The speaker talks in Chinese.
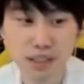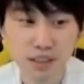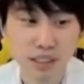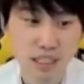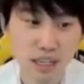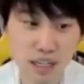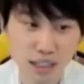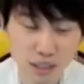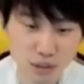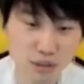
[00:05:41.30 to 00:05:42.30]
大家
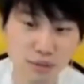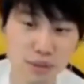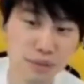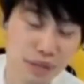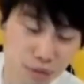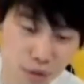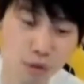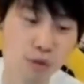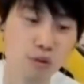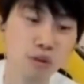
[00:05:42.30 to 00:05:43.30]
那个时候怎么被我
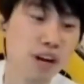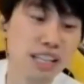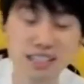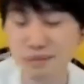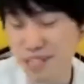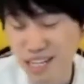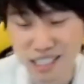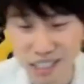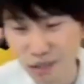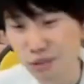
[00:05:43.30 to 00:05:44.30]
我夸的什么样
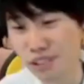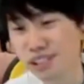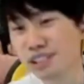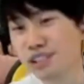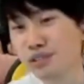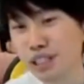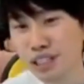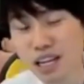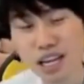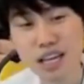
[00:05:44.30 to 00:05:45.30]
的？然后我自己心里想，
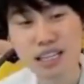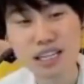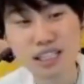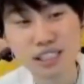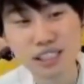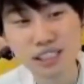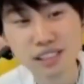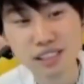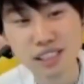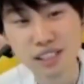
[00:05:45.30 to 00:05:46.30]
那个
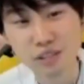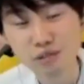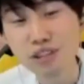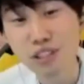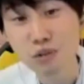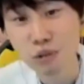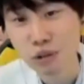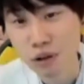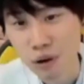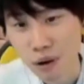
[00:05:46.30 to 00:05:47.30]
事情确实对
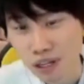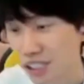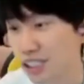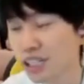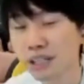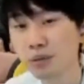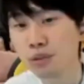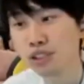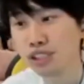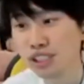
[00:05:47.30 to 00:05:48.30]
我很伤，我
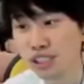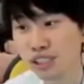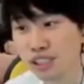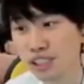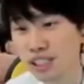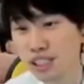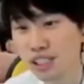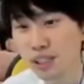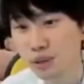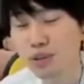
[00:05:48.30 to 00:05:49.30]
自己
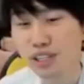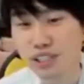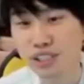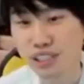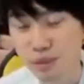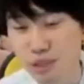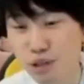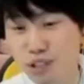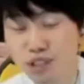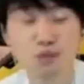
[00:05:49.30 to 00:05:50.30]
对自己也比较
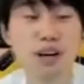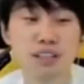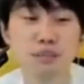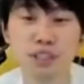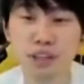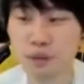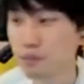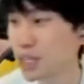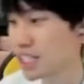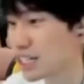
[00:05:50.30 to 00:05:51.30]
失望什么的，
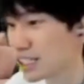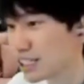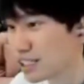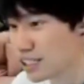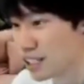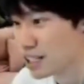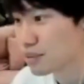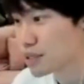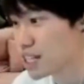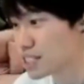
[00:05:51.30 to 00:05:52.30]
不太相信自己啊，怎
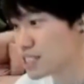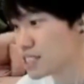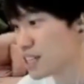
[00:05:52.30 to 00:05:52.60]
么这样子？